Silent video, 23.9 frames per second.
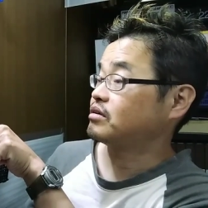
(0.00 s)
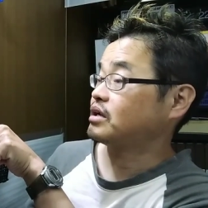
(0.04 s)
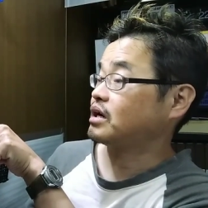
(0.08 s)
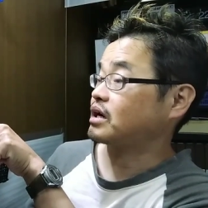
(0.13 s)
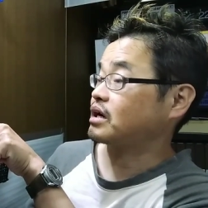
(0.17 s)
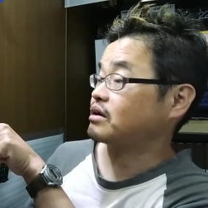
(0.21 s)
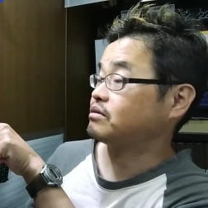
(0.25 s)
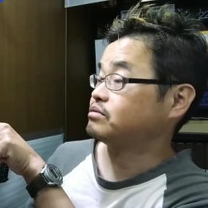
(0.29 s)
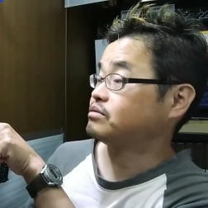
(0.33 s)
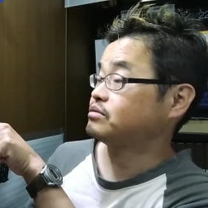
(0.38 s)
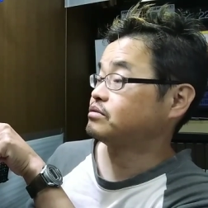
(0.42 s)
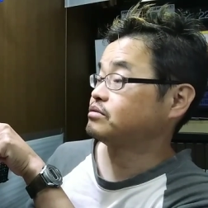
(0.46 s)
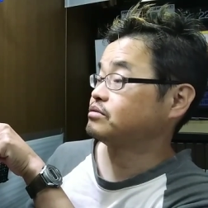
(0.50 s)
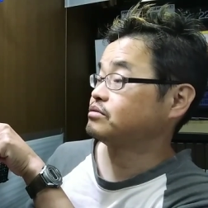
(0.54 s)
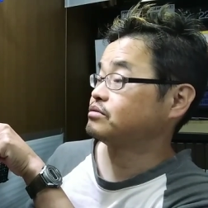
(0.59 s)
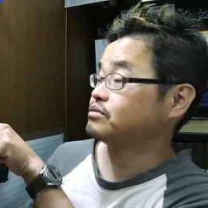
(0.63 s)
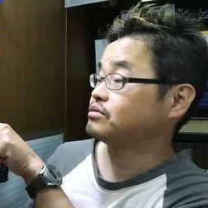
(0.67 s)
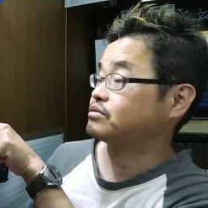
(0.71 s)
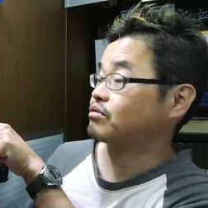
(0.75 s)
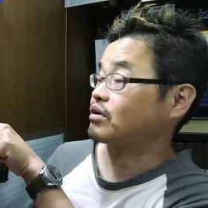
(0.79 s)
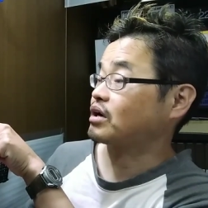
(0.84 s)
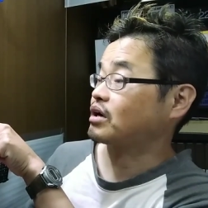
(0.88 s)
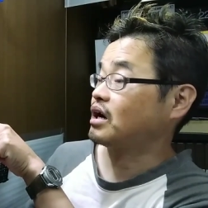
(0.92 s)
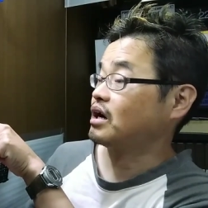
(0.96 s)
なんか
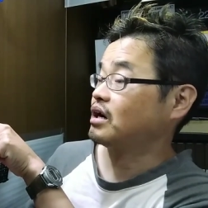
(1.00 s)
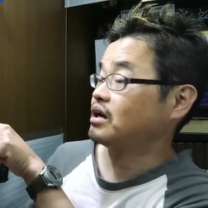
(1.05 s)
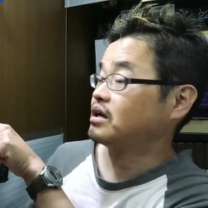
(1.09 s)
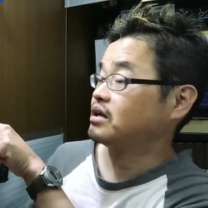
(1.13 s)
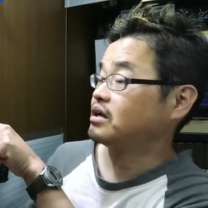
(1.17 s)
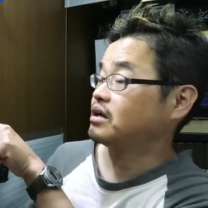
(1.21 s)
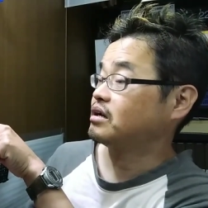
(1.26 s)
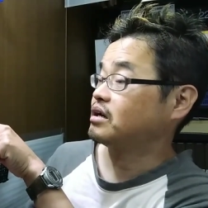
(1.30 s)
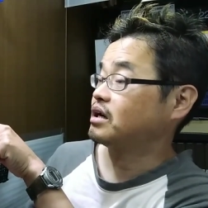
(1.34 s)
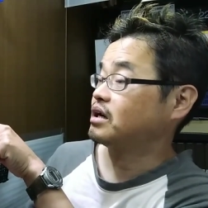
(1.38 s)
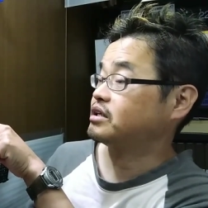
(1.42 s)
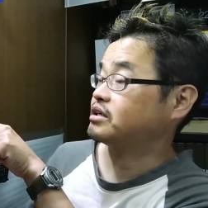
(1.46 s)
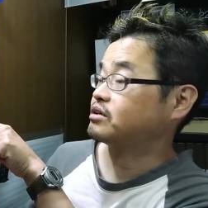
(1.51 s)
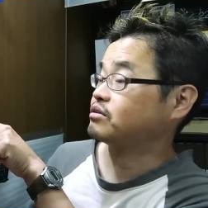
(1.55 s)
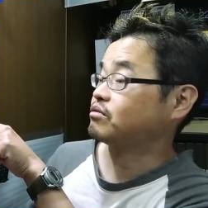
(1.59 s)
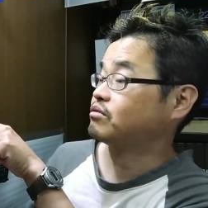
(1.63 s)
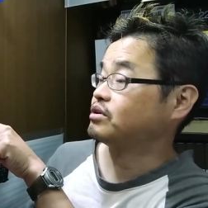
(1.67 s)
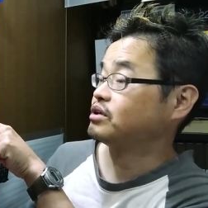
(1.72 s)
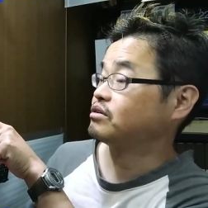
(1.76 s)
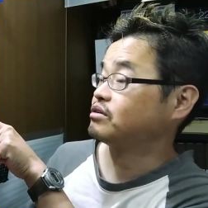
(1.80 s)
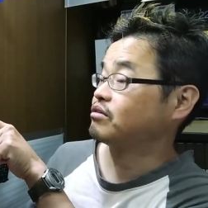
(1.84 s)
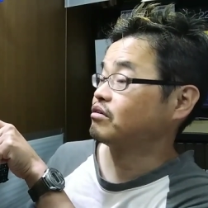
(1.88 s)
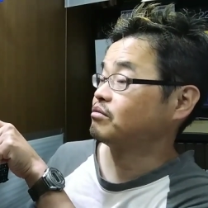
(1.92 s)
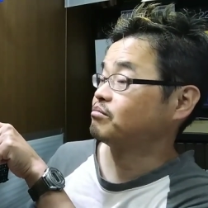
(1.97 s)
Hulu とか、あ、
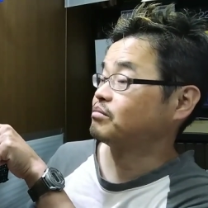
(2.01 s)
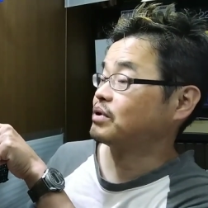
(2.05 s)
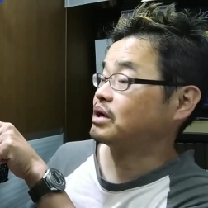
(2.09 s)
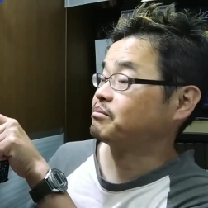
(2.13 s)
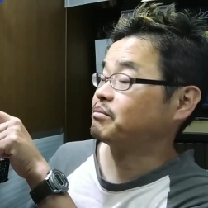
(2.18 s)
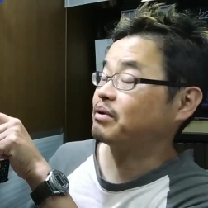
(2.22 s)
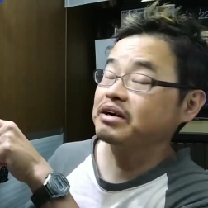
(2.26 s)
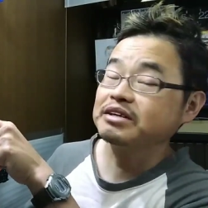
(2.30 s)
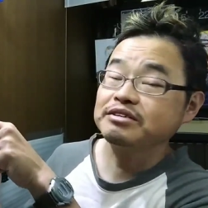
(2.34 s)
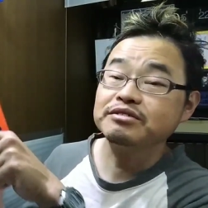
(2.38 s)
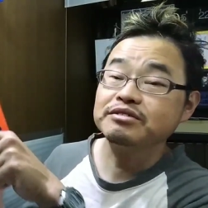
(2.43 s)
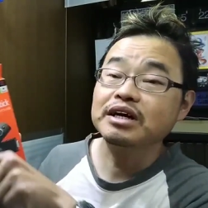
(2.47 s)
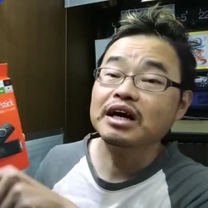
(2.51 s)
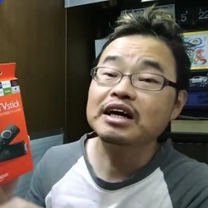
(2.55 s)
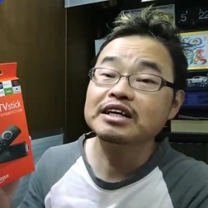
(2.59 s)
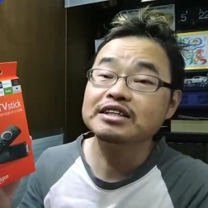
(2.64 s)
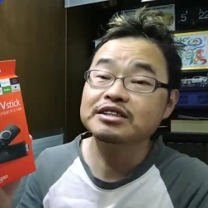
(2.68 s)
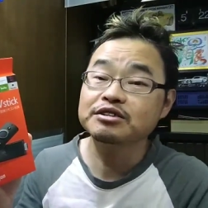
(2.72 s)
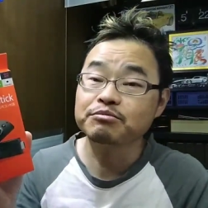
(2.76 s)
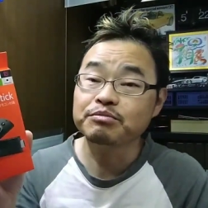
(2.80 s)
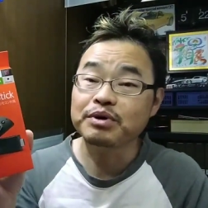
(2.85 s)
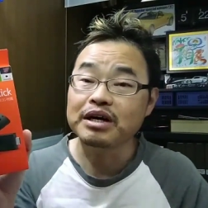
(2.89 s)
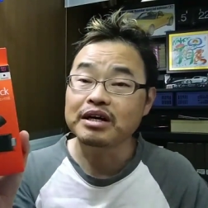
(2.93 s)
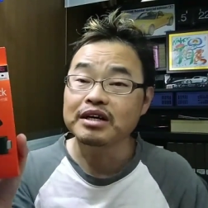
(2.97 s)
ニコニコまあまあ、そんな感
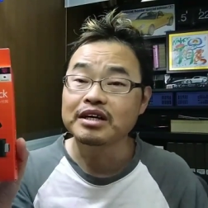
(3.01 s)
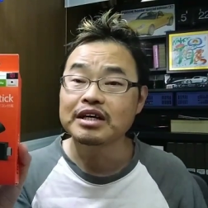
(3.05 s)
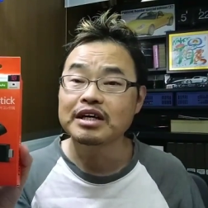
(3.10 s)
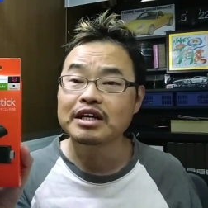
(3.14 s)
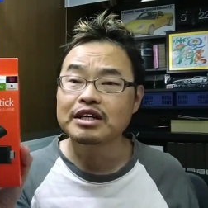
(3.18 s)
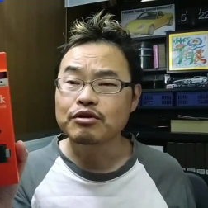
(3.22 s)
じの、まあ、